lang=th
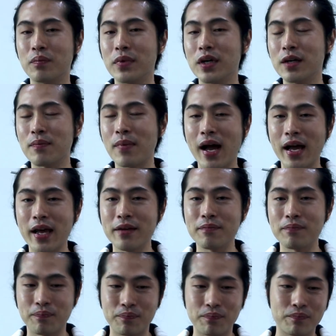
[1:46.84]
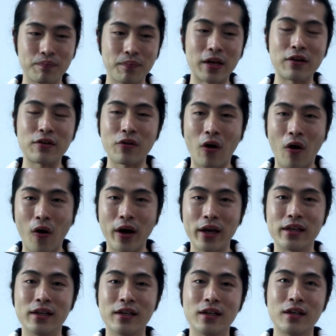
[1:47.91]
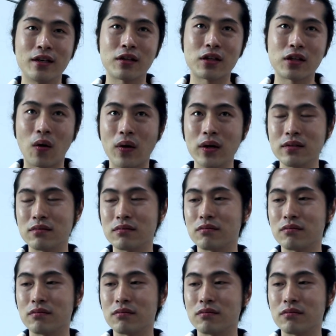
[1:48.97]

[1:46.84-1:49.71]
มือไม้เป็นรอยซ้น